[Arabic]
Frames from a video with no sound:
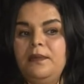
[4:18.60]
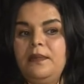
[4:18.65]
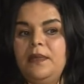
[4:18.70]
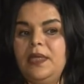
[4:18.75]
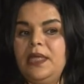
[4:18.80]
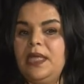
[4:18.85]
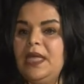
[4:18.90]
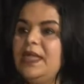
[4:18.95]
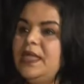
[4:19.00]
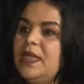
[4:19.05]

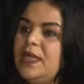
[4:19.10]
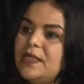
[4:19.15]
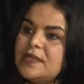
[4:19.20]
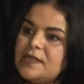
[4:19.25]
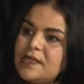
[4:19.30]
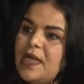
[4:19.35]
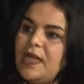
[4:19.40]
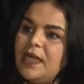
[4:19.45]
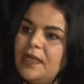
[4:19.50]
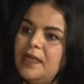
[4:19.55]
يعني
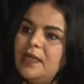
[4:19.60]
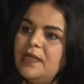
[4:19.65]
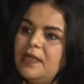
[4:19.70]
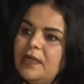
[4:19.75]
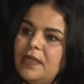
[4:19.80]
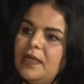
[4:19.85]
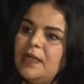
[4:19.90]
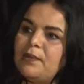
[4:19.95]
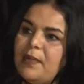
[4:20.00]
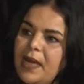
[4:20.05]
صح
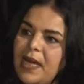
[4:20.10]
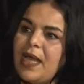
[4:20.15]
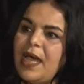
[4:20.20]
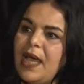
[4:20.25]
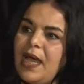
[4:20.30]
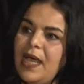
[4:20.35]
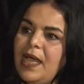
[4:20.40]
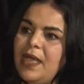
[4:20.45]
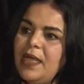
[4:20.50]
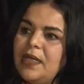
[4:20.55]

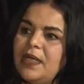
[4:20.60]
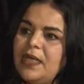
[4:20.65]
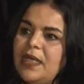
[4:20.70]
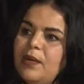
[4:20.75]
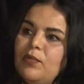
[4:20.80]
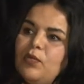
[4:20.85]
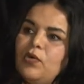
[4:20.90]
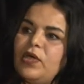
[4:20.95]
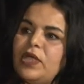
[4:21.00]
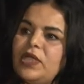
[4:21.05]
المرأة
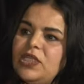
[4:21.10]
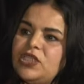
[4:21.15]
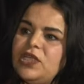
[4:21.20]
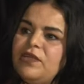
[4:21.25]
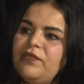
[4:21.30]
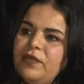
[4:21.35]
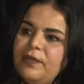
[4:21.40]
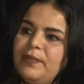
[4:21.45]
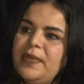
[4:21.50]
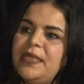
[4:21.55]

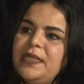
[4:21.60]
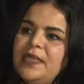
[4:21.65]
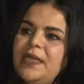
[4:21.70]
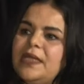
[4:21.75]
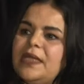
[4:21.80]
كمخرجة في الميدان